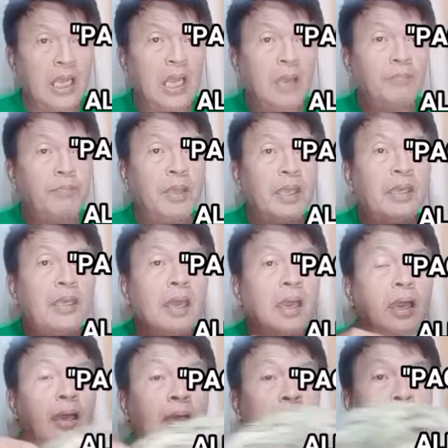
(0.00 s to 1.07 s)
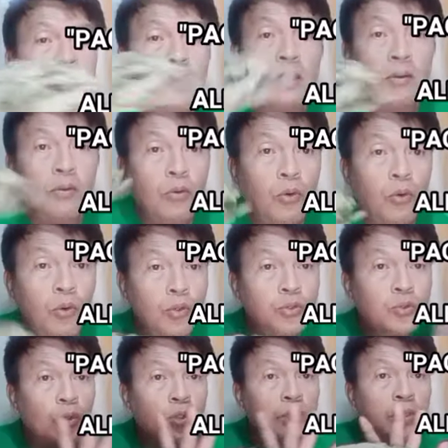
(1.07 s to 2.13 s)
at lalanghapin ang
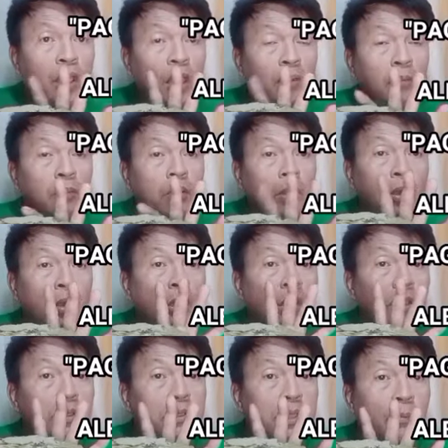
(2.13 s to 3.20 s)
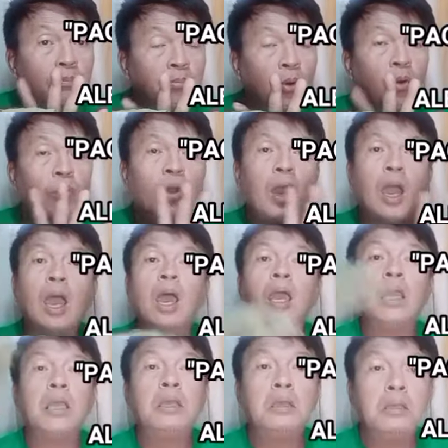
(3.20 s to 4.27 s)
usok ng
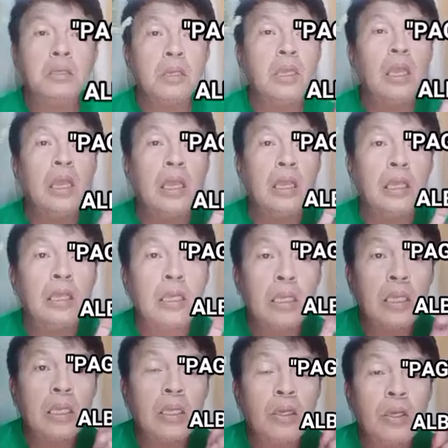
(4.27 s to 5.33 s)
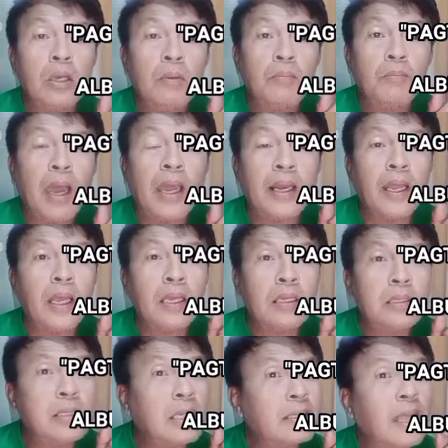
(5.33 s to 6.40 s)
sambong ay
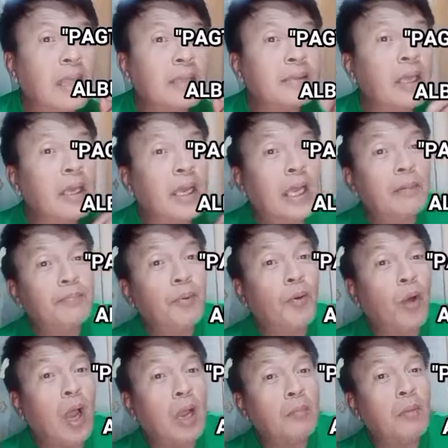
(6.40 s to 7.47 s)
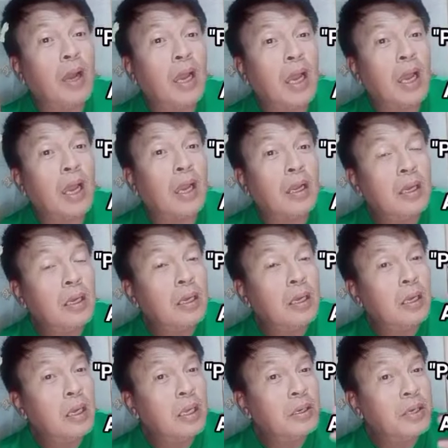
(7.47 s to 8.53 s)
parang natatanggal po ang
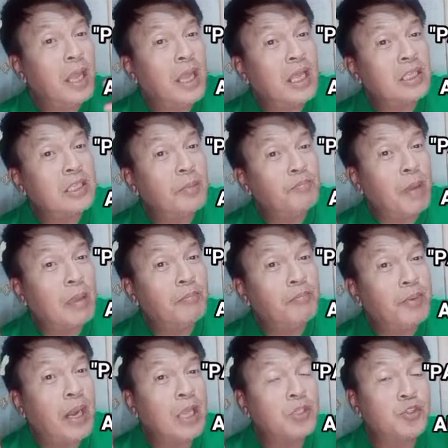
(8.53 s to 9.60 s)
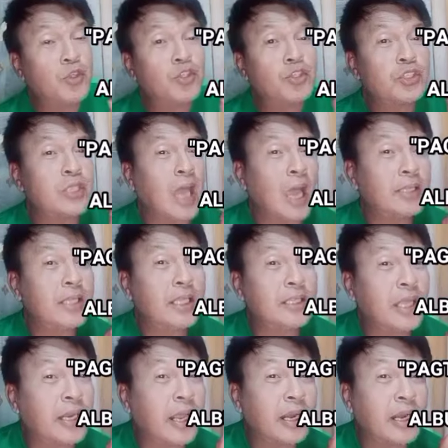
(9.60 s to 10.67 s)
mga negative vibrations
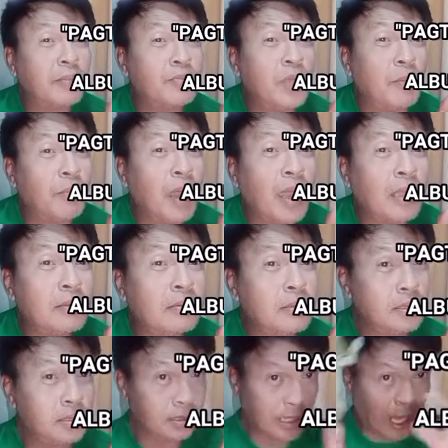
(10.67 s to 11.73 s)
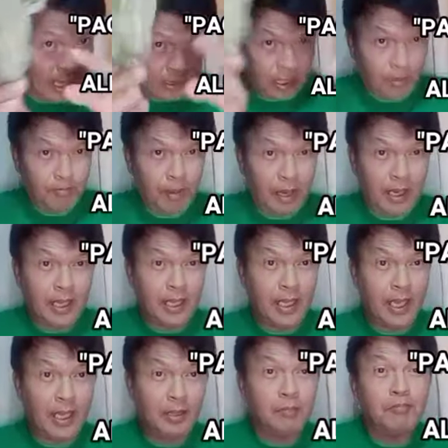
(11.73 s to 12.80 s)
na ating nararamdaman sa
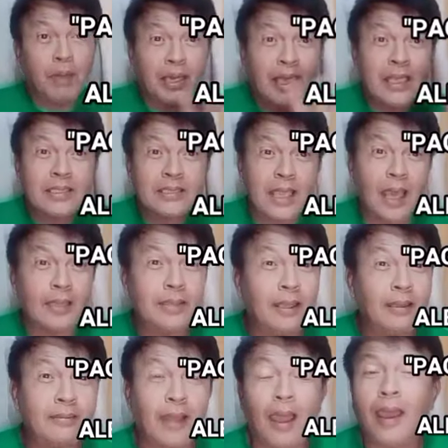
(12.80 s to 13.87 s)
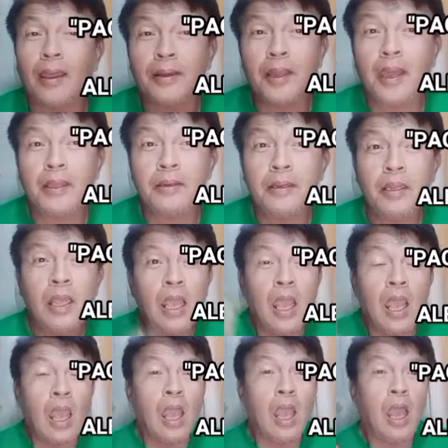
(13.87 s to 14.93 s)
ating paligid, maging sa ating
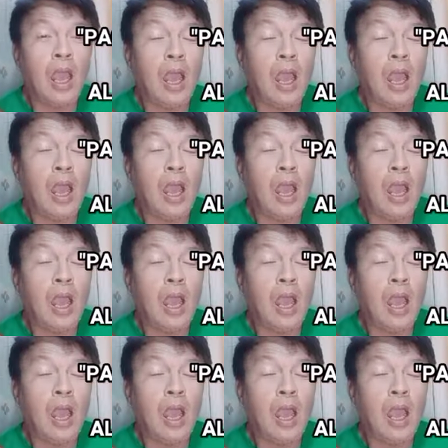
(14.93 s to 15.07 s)
tahanan.